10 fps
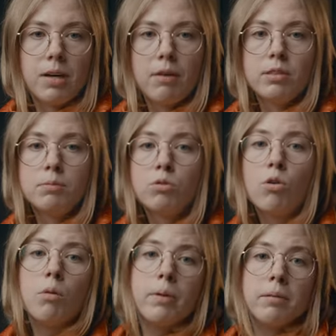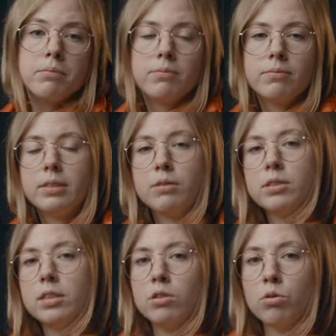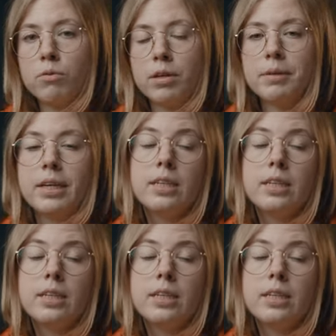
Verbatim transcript: а вы ему хоба и выдали новый.